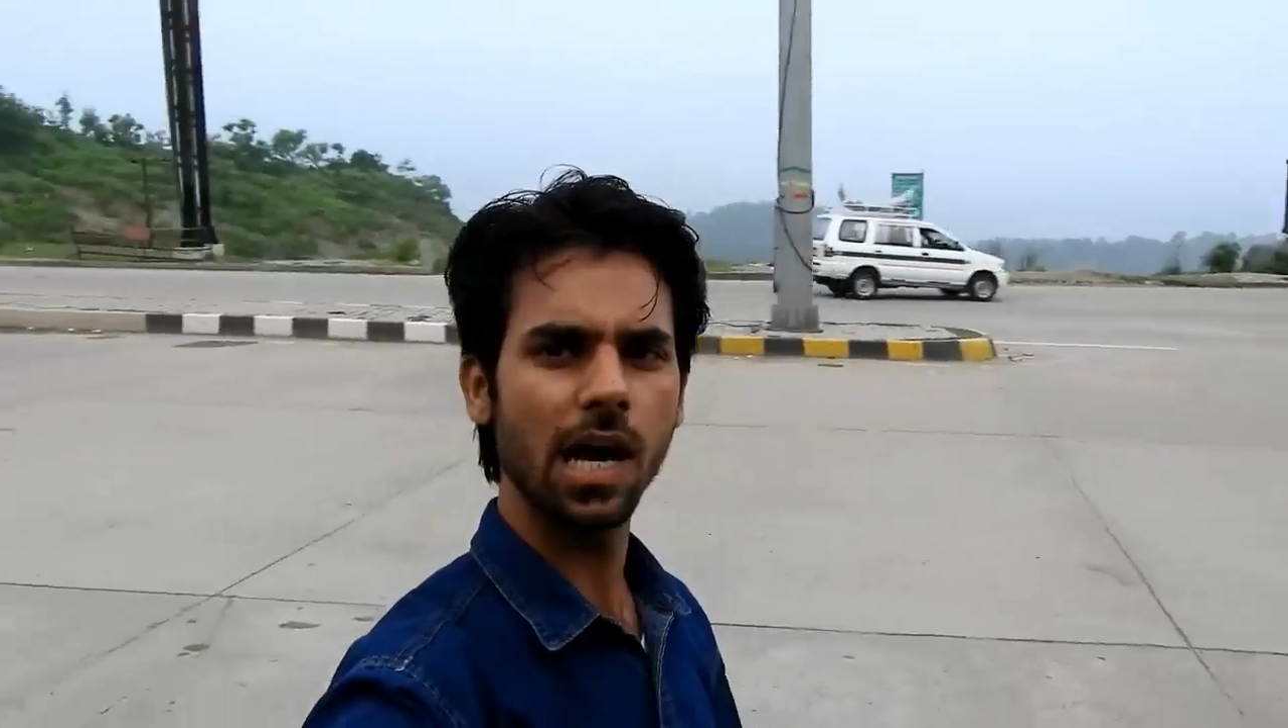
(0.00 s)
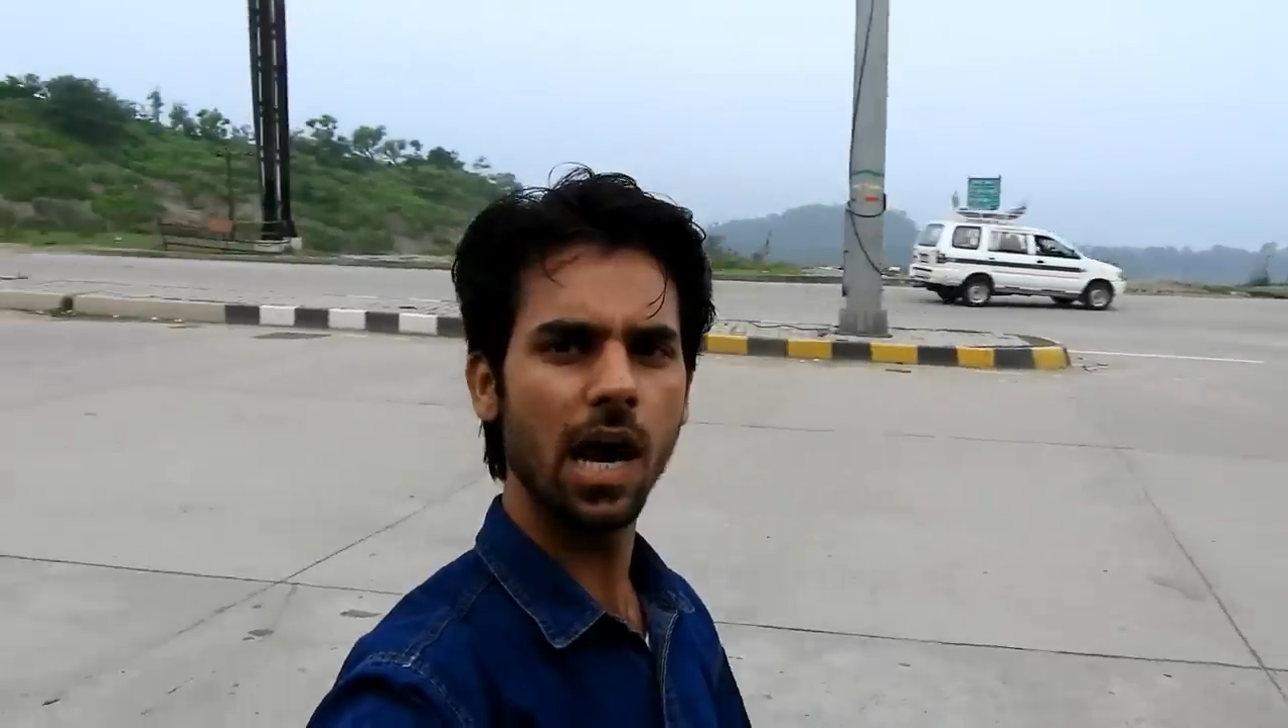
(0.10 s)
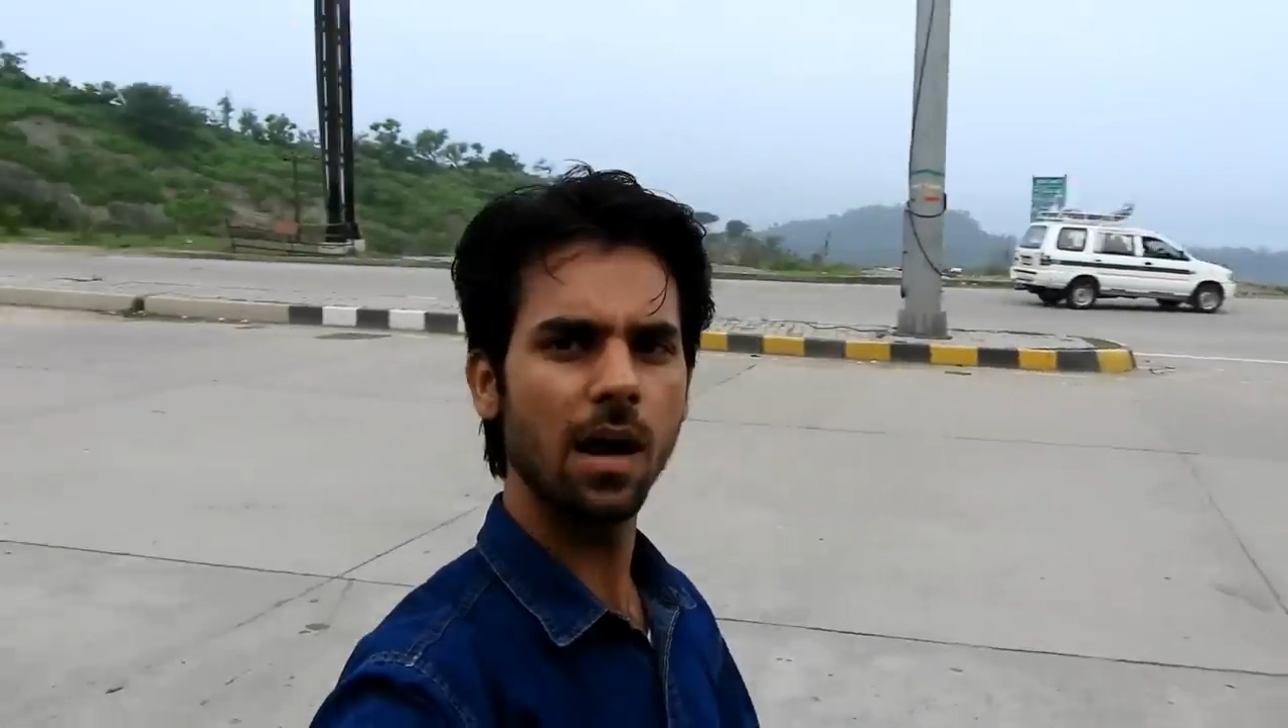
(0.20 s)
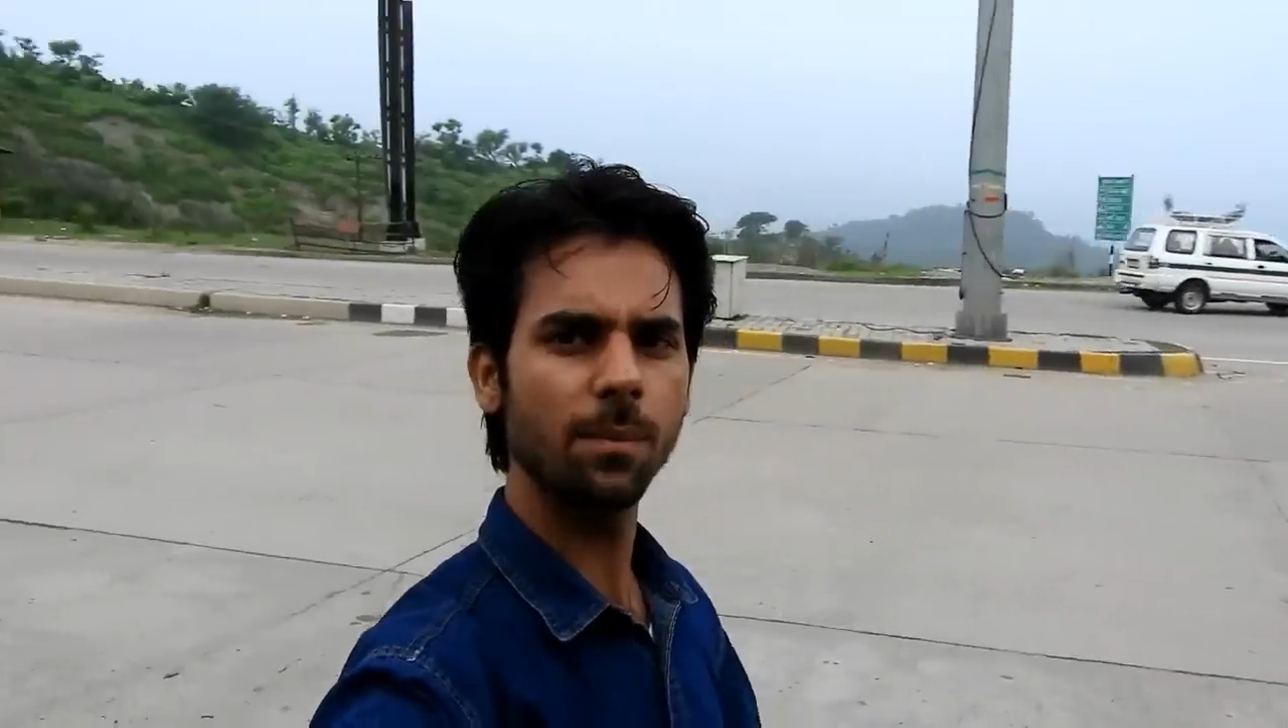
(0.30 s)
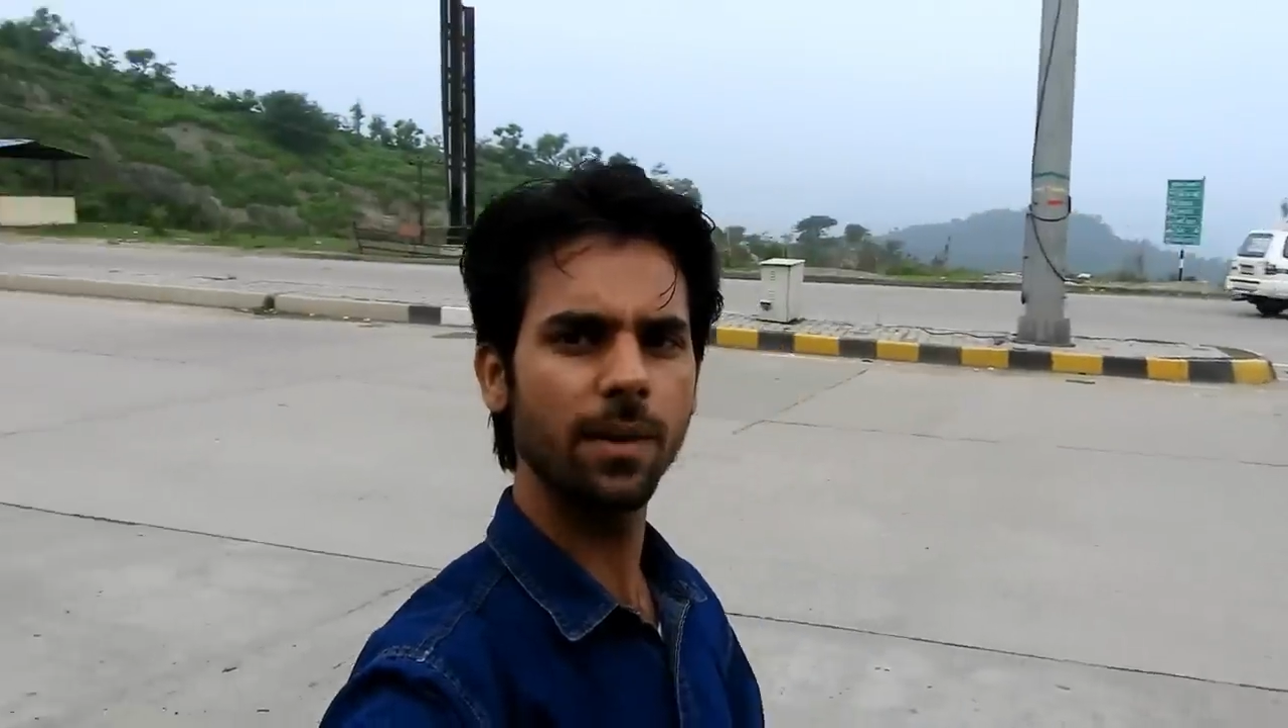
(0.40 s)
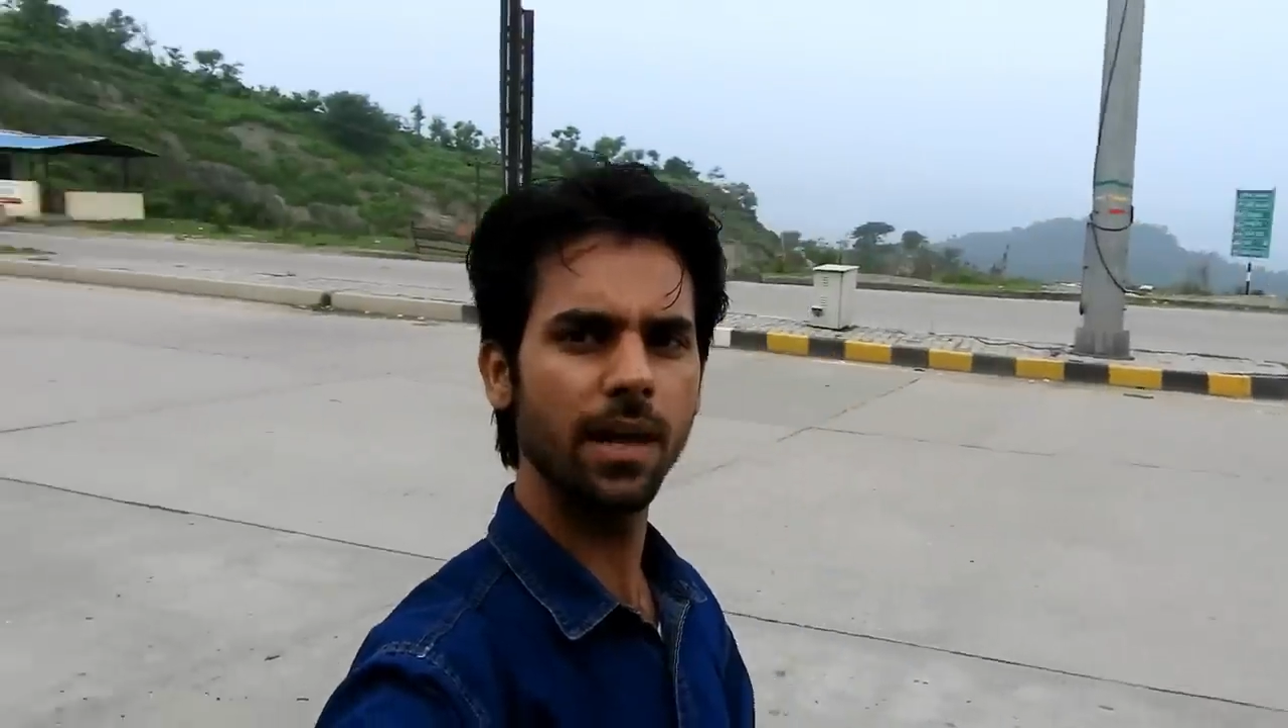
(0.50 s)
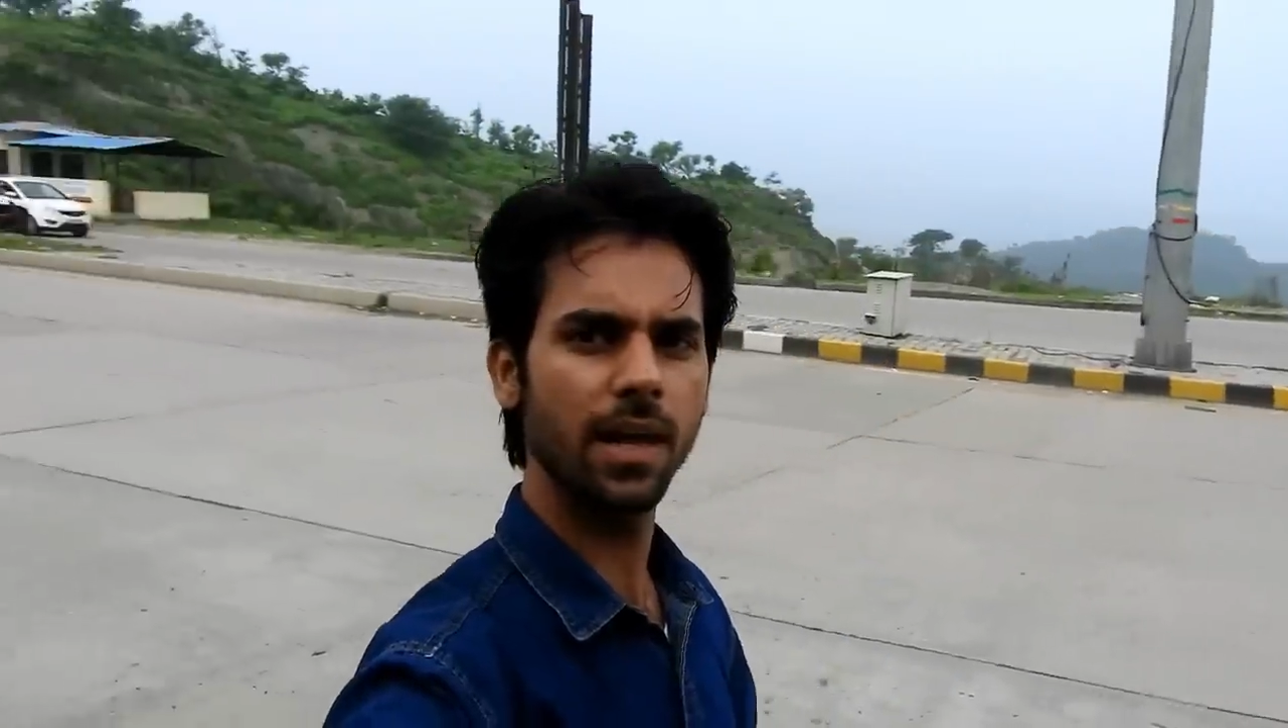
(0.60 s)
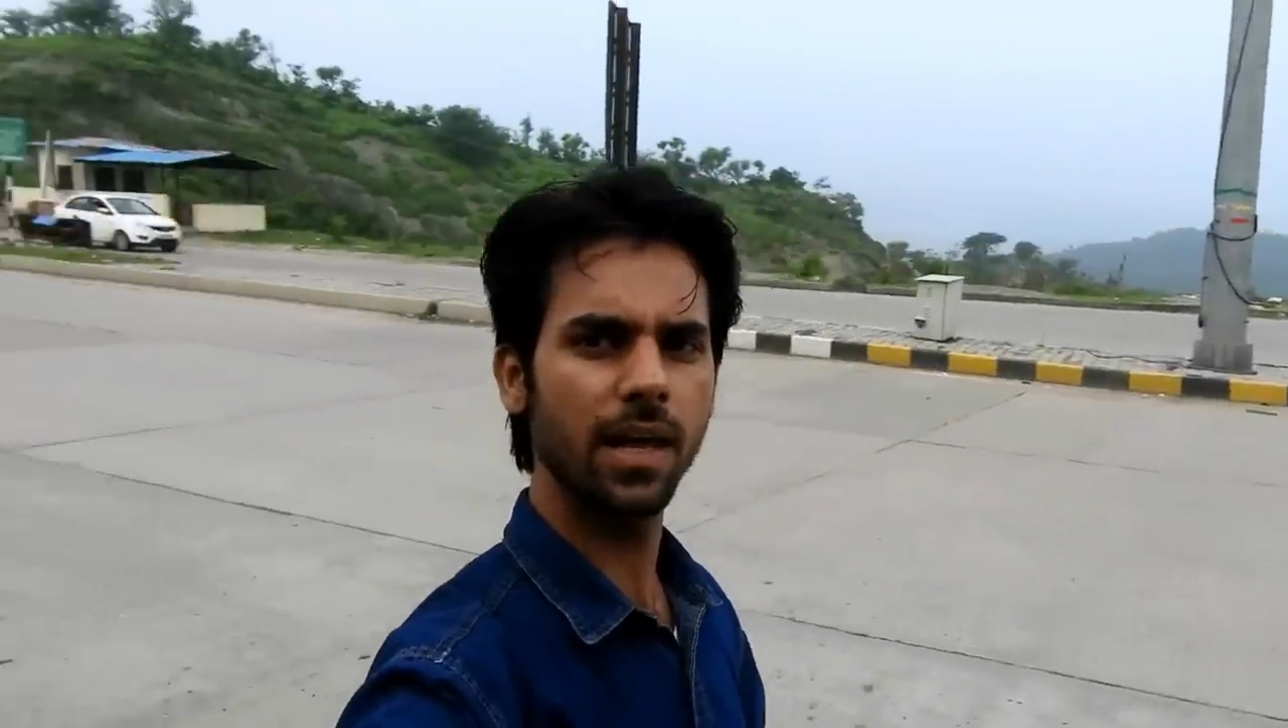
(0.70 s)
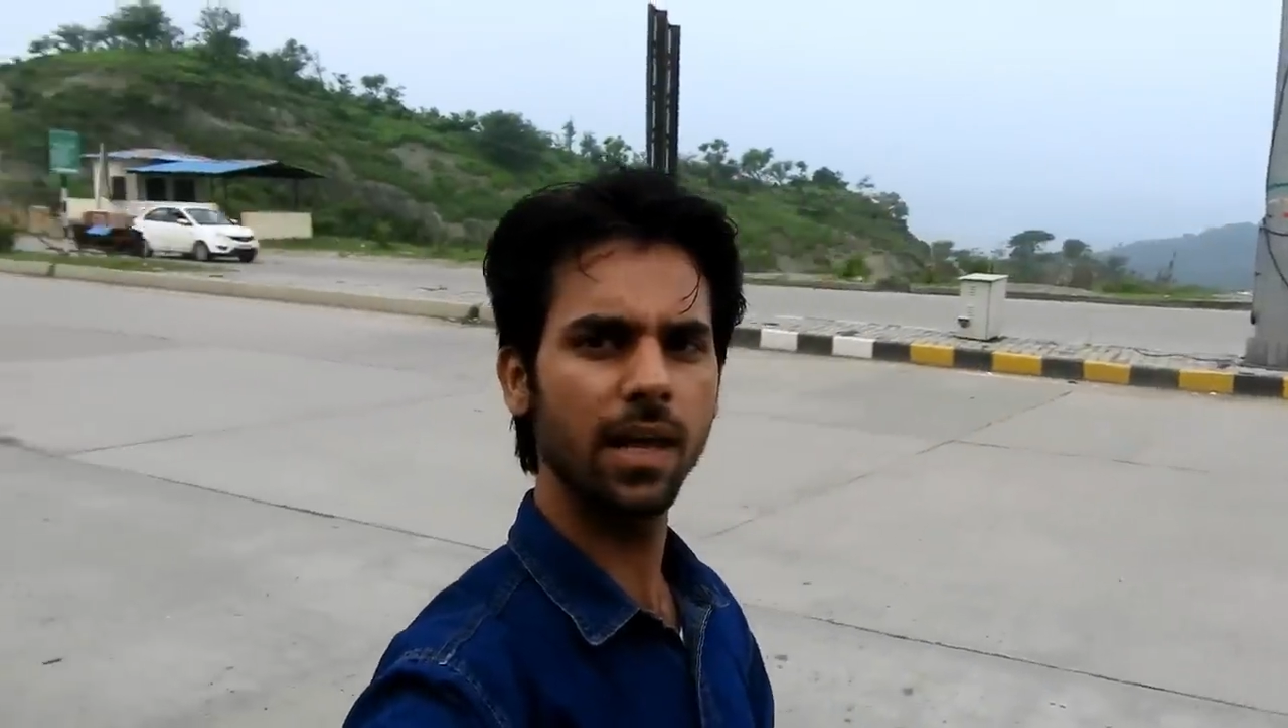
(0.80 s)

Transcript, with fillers: यहाँ पे